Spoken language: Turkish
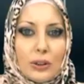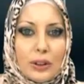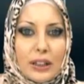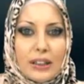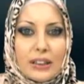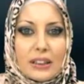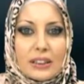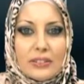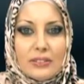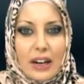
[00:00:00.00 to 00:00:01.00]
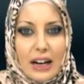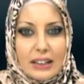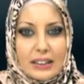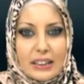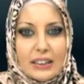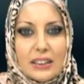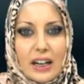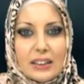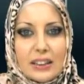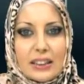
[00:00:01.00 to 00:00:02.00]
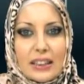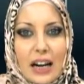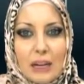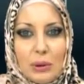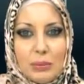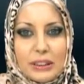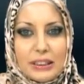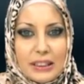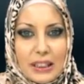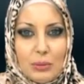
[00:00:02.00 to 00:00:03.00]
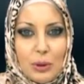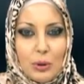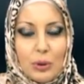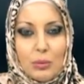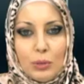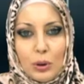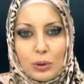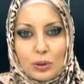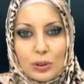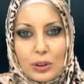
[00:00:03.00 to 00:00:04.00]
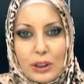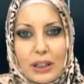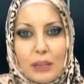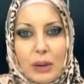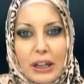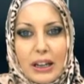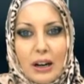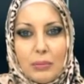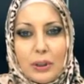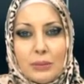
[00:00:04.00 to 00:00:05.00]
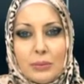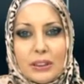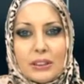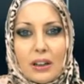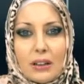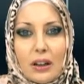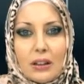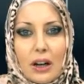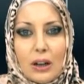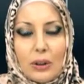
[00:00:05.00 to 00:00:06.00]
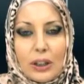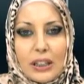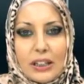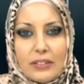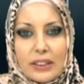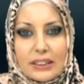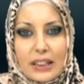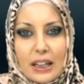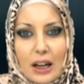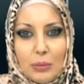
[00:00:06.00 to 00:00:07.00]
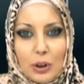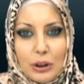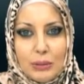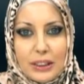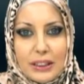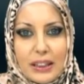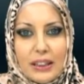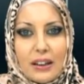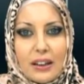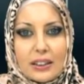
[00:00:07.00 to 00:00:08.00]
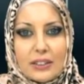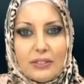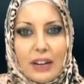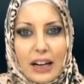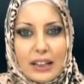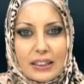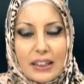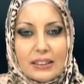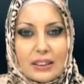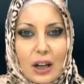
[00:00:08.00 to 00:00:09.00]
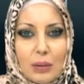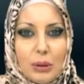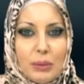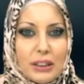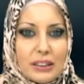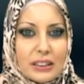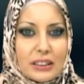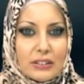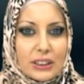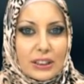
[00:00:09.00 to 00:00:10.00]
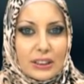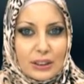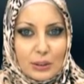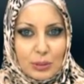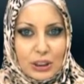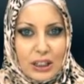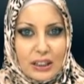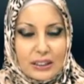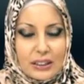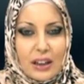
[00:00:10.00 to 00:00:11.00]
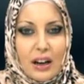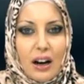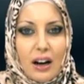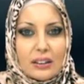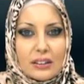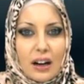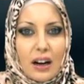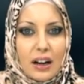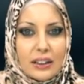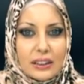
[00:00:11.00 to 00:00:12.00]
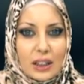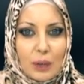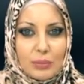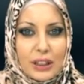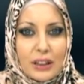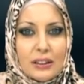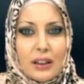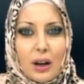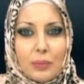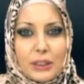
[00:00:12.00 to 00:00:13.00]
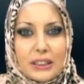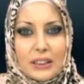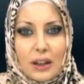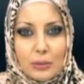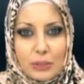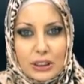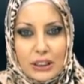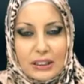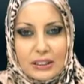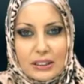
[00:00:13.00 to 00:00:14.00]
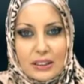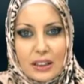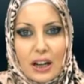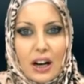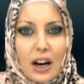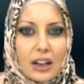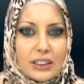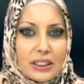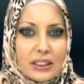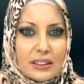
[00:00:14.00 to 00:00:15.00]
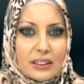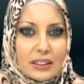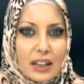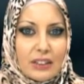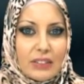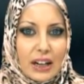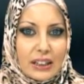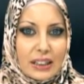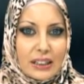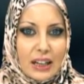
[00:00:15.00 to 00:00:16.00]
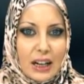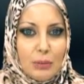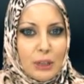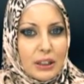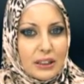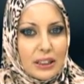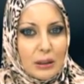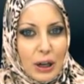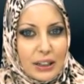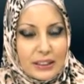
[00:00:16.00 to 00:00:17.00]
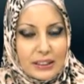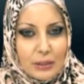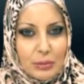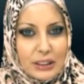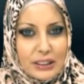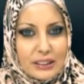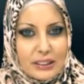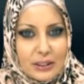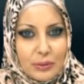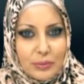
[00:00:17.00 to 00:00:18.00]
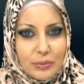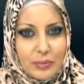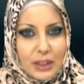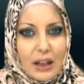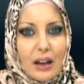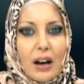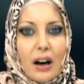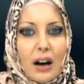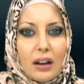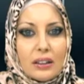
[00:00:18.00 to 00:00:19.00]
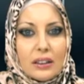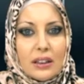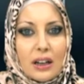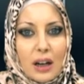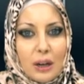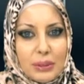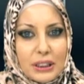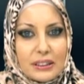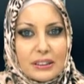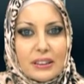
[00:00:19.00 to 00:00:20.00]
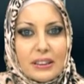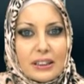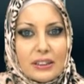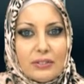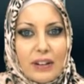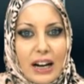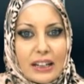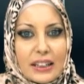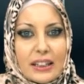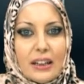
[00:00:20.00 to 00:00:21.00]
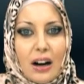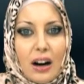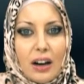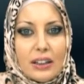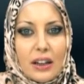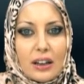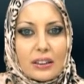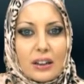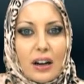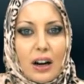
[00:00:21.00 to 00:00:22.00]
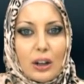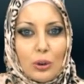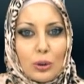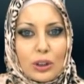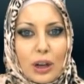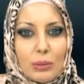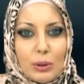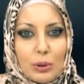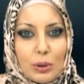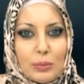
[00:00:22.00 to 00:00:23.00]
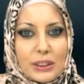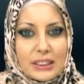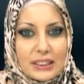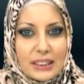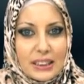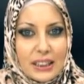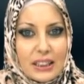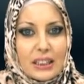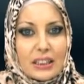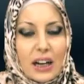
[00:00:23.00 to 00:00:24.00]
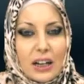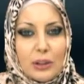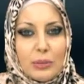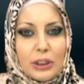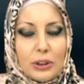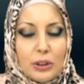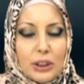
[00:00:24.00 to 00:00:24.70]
göre kadın ve erkeğin yan yana gelmemesi diye bir hüküm yoktur. Peygamberimiz sallallahu aleyhi ve sellem döneminde de hanım ve erkek sahabe birlikte savaşa katılmışlardır. Hatta aynı kaptan abdest almışlardır. Haçta kadınlar ve erkekler bir arada ibadet etmektedir. Allah'ın haram kıldığı kadın ve erkeğin aynı anda, aynı ortamda bulunması değil, gayrimeşru